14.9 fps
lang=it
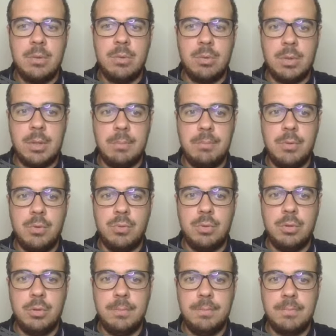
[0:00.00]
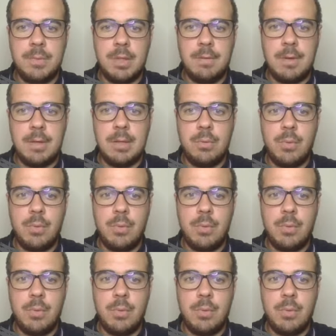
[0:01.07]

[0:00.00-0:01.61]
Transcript: torre in B1, cavallo